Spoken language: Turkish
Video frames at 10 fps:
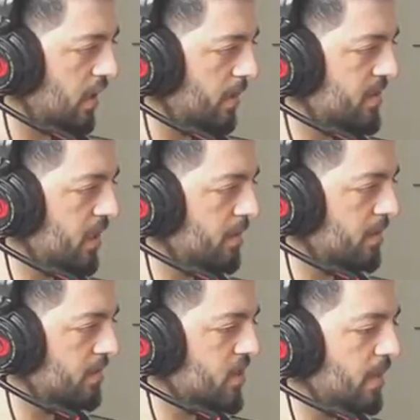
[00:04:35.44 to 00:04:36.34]
Tamam bir cam
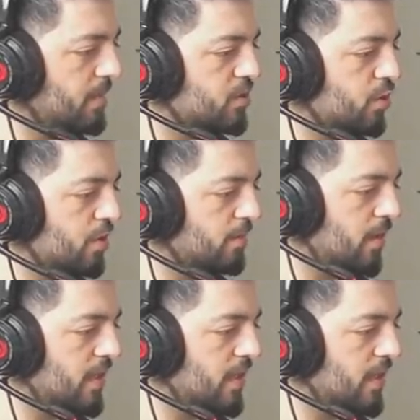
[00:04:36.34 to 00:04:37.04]
cam şey basıyorum.